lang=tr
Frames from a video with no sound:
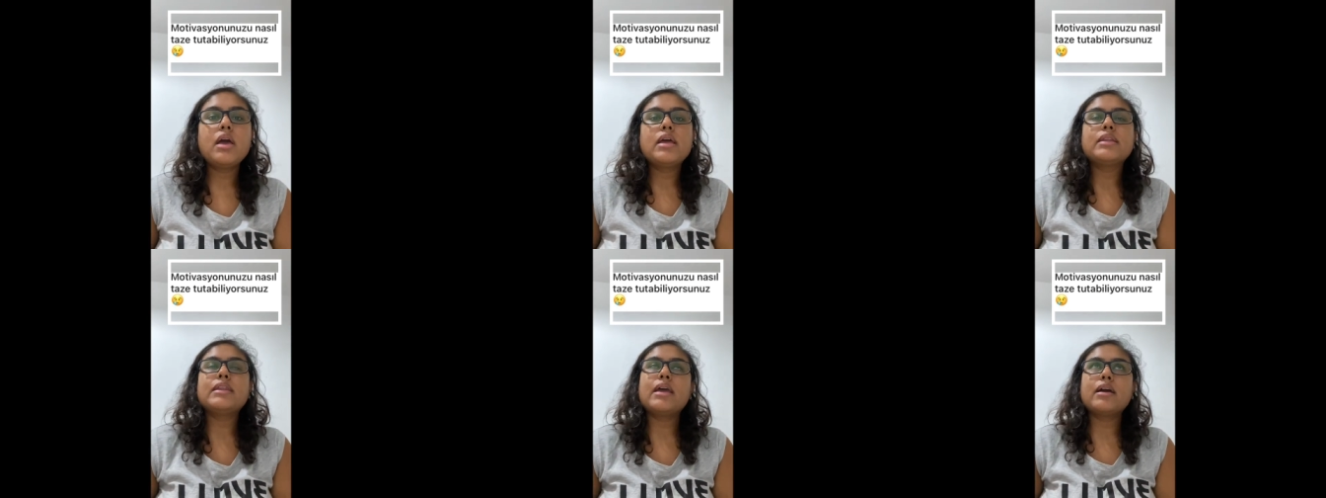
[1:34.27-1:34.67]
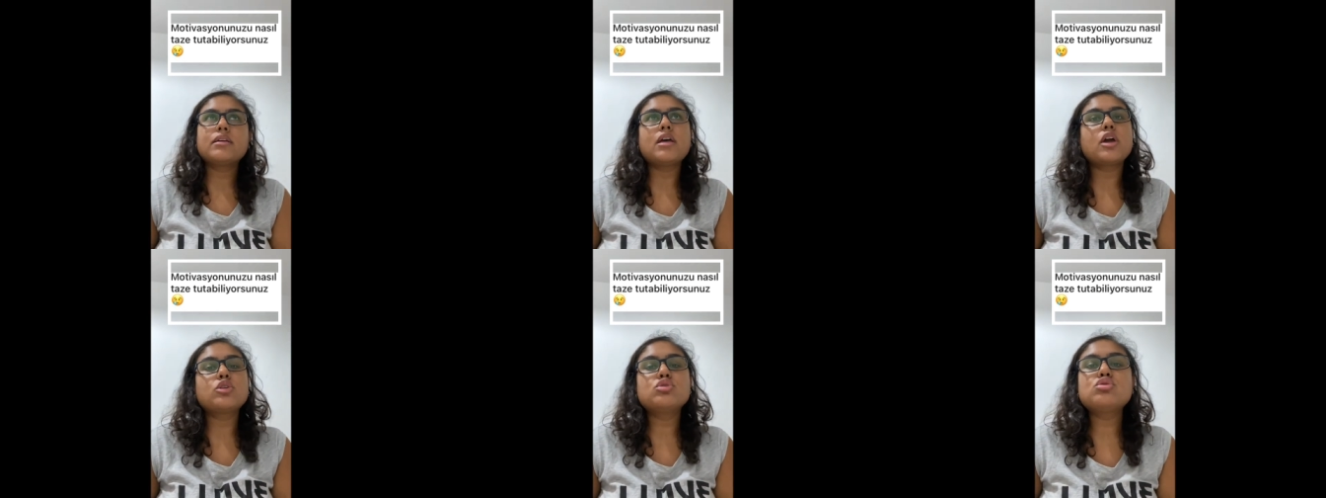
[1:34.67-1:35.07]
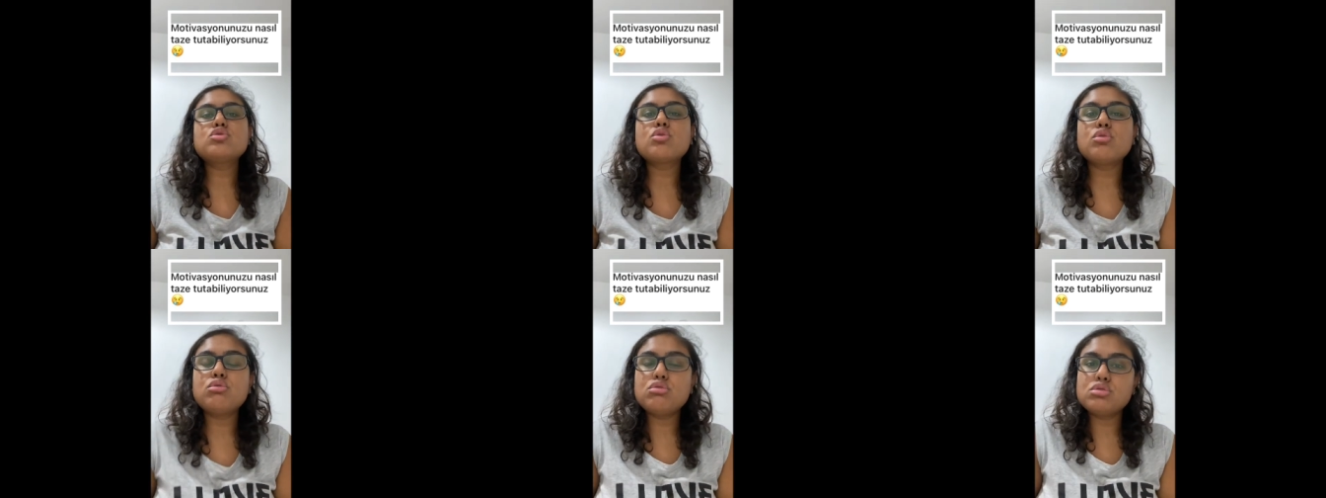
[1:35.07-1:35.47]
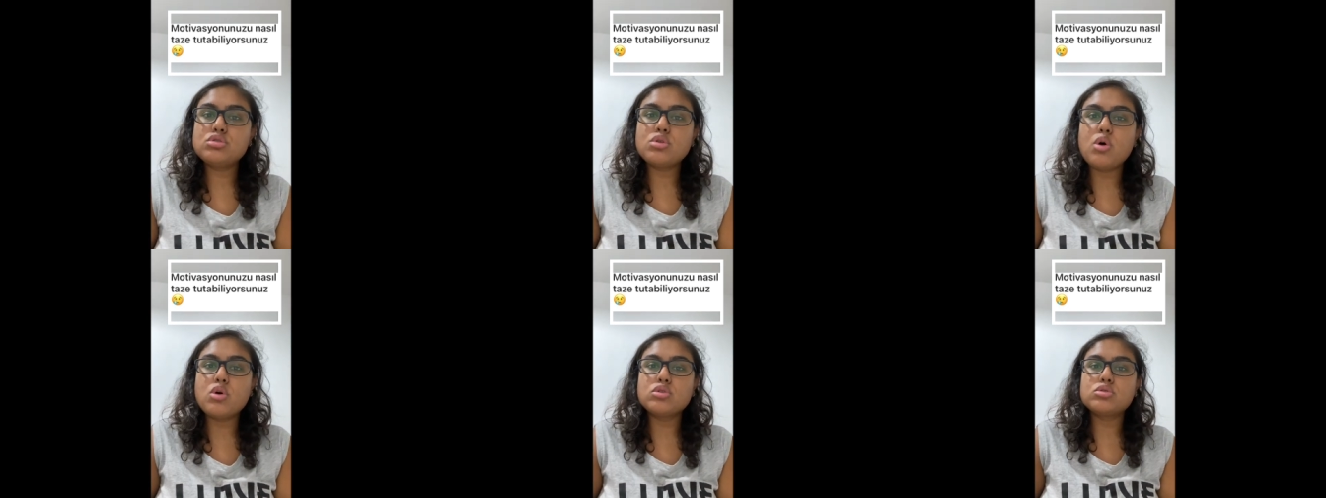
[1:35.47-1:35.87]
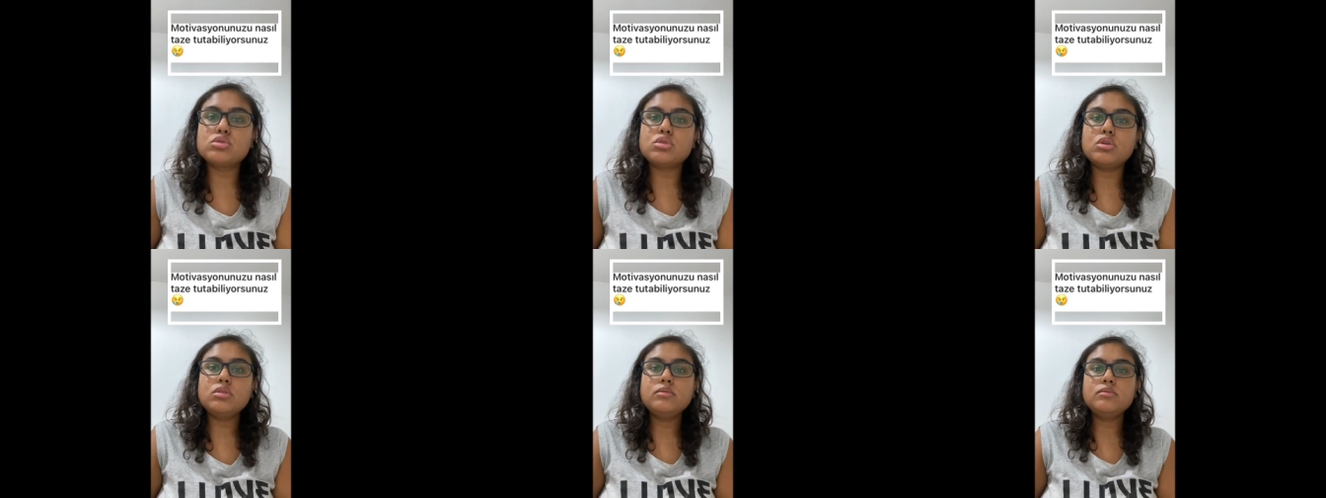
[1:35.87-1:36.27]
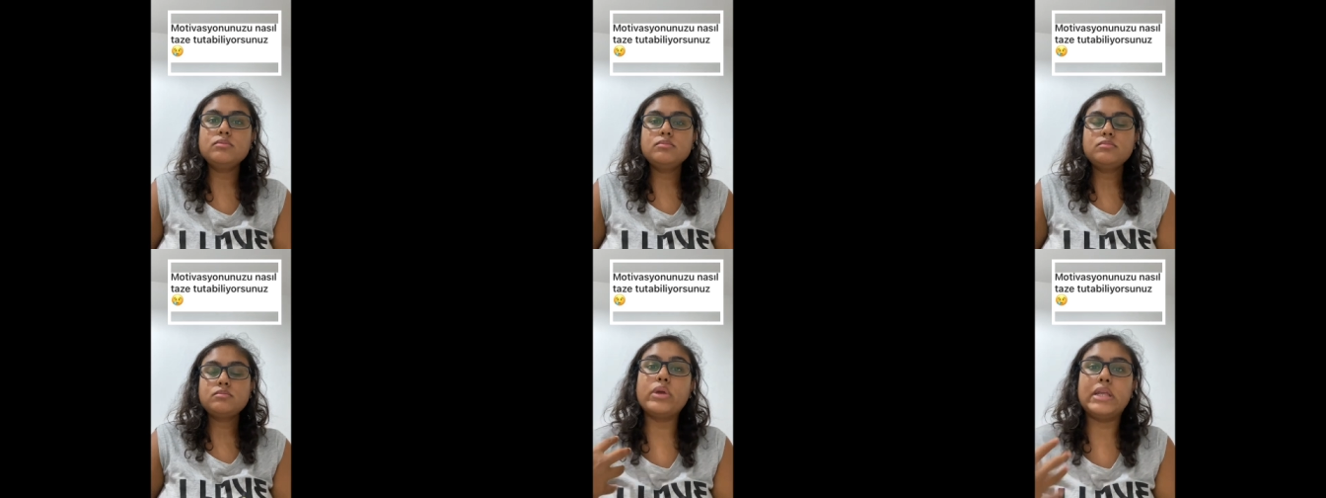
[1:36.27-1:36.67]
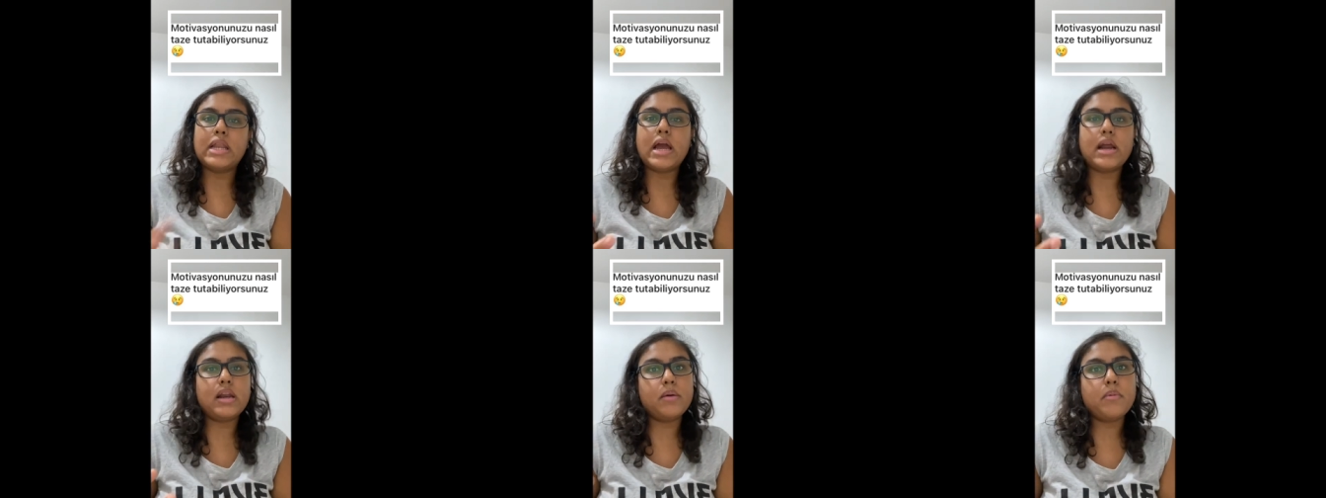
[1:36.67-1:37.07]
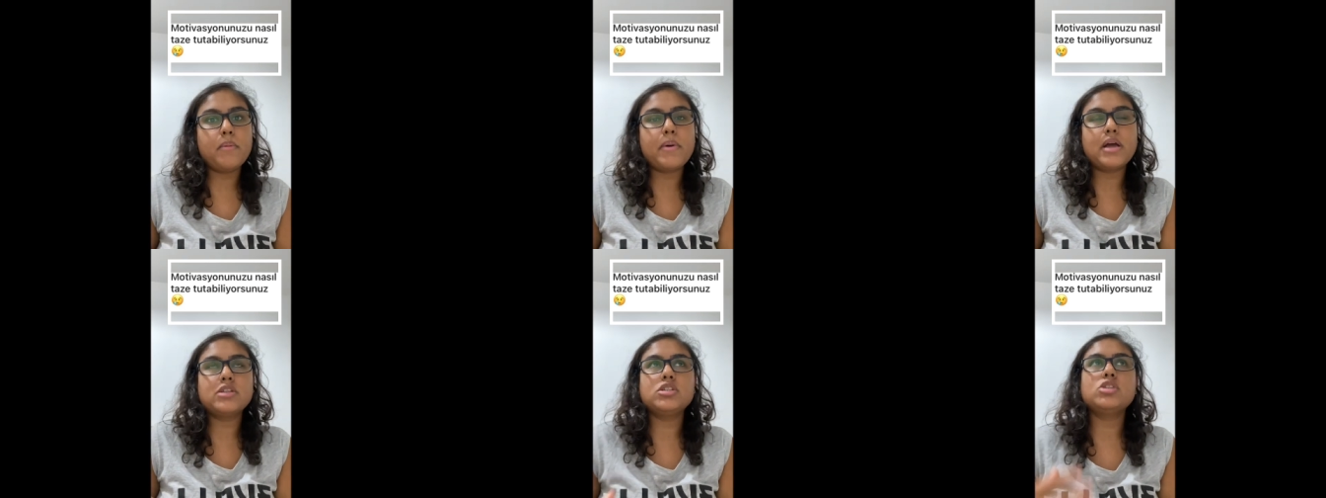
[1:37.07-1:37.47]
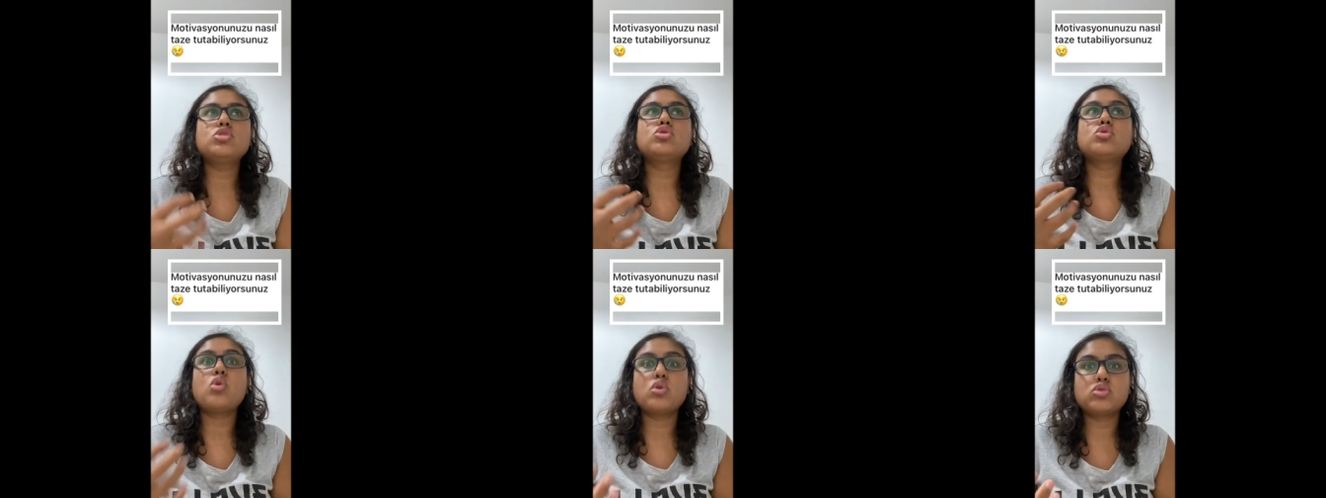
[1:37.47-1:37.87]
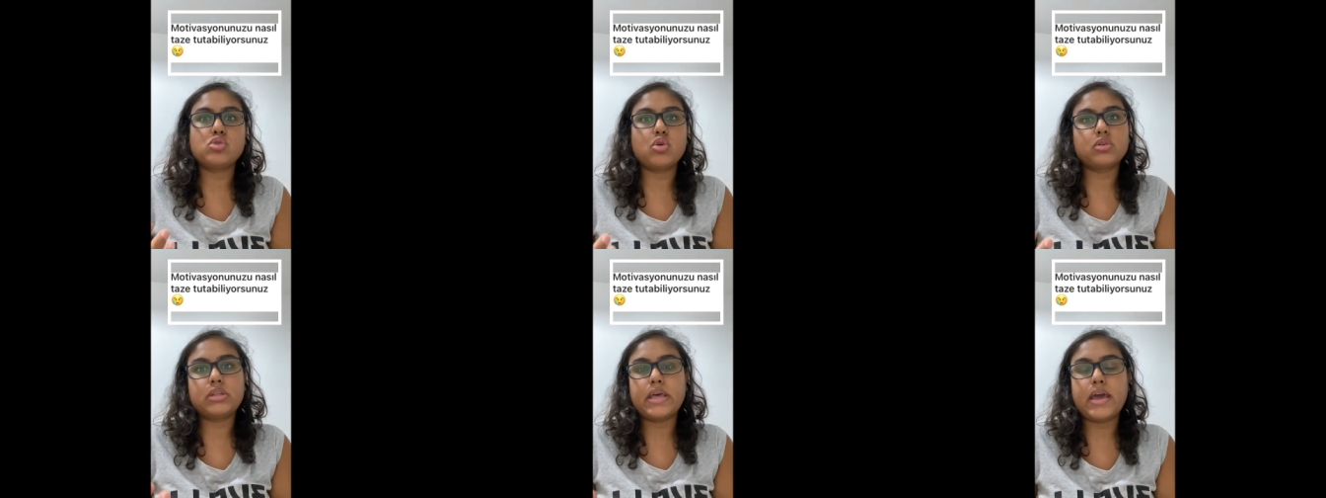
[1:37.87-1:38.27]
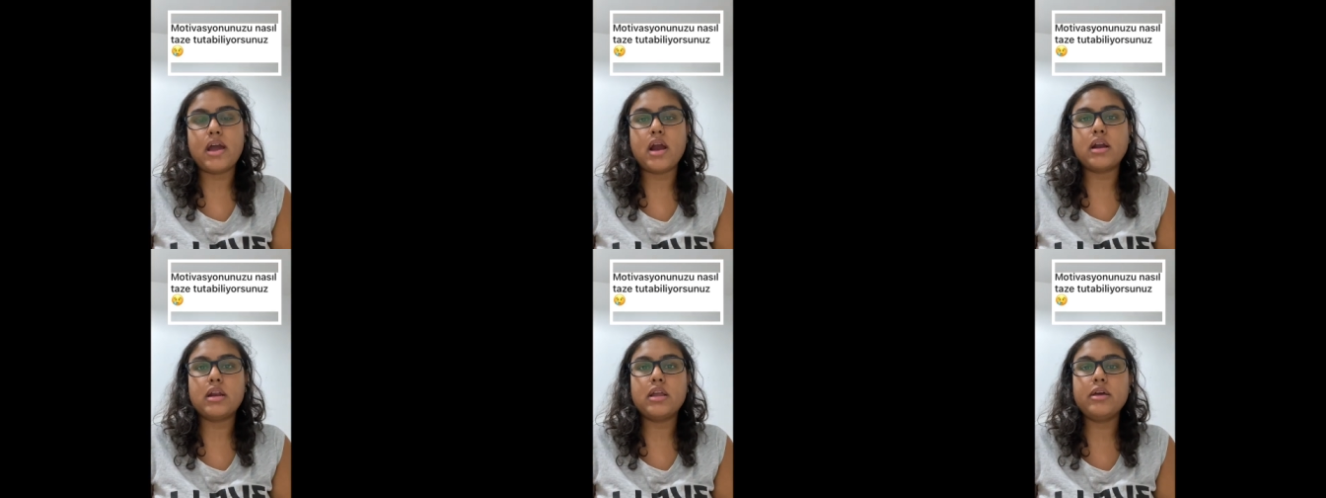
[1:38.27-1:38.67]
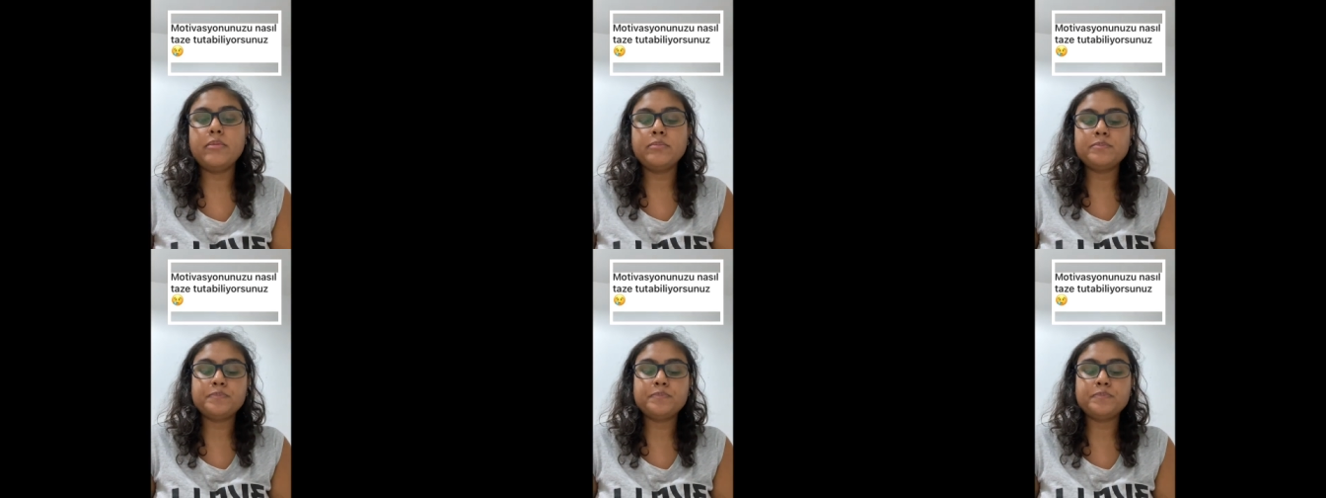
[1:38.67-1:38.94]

Ne kadar küçük olursa olsun ilerleme bence çok çok değerli.